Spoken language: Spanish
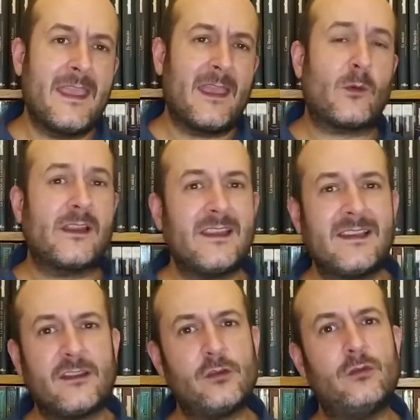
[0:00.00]
En cualquier
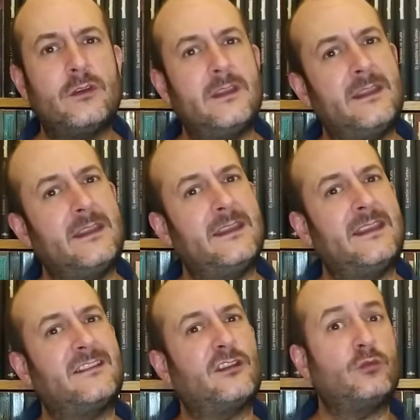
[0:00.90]
caso,
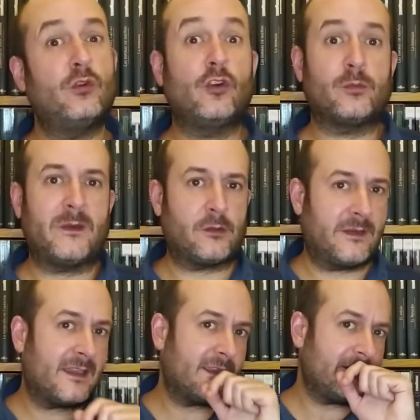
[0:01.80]
eh, ese es uno de los
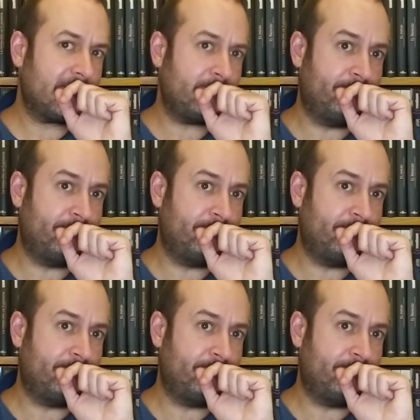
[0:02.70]
personajes